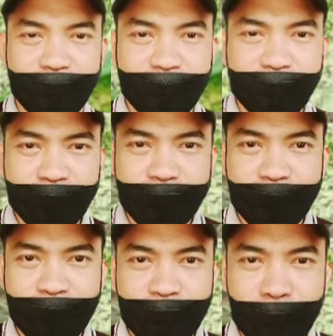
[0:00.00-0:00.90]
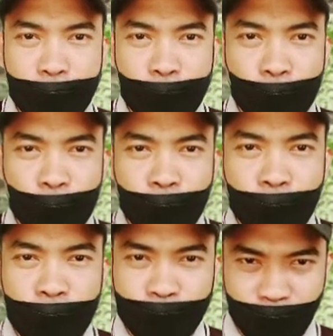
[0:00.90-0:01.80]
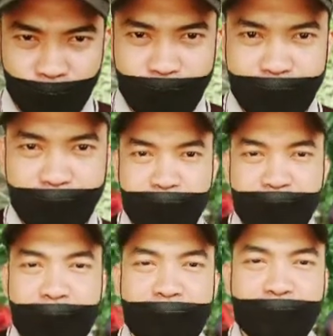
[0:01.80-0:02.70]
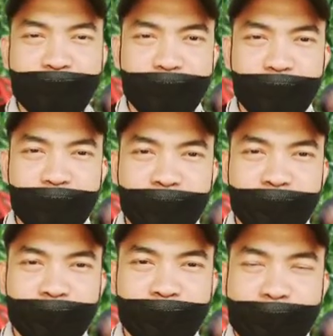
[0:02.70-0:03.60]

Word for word: ส่วนมากก็เซียนจริงๆอ่ะเขาบอเขาจะบอกเขาจะพูดคำเดียวเลย